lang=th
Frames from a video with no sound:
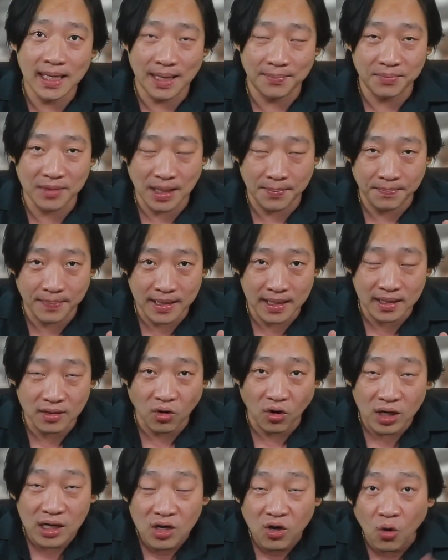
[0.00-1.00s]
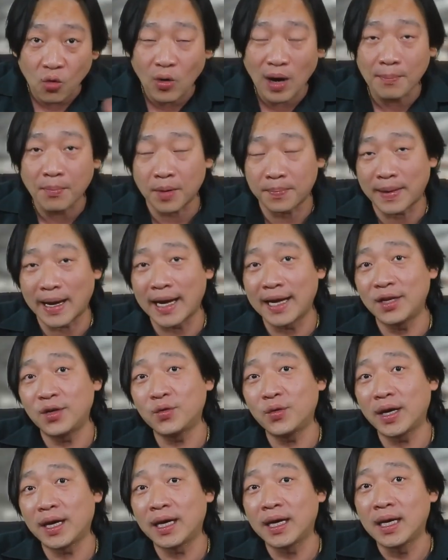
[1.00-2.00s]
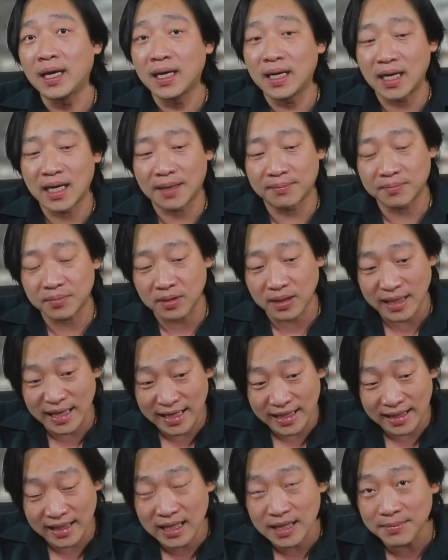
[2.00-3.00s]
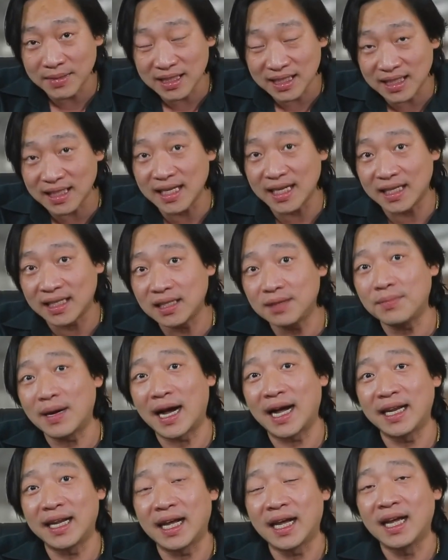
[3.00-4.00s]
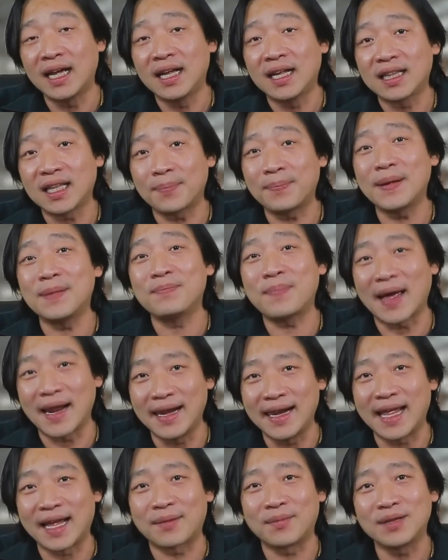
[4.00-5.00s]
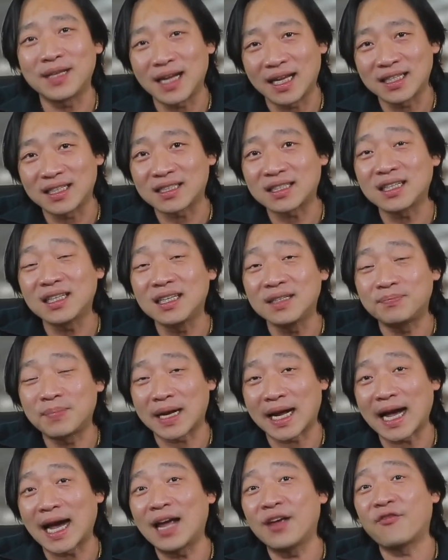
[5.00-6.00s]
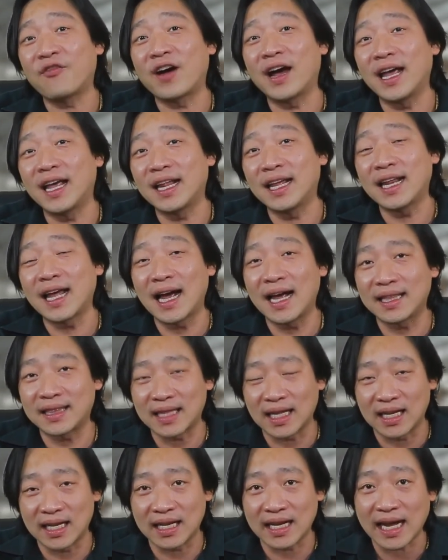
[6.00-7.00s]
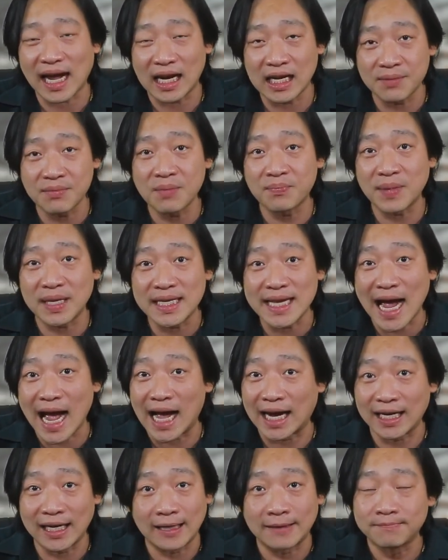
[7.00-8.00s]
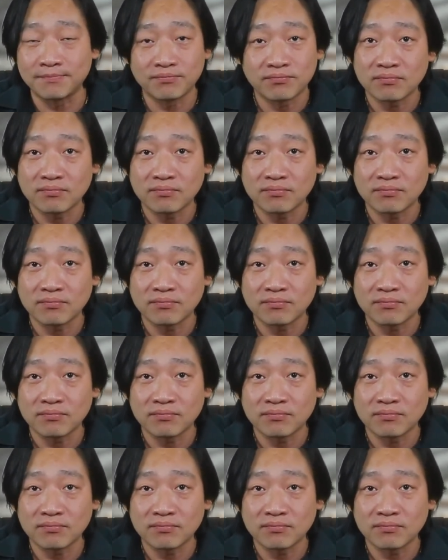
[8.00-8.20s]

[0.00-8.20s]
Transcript: นะครับ แต่เป็นของเรื่องของความปลอดภัยด้วยนะครับ หินที่มันจะดีดขึ้นมาเนี่ย ถ้าเป็นแผ่นเหล็กมันอาจจะเกิดประกายไฟอะไรได้ แต่ในการที่มันเป็นยางเนี่ย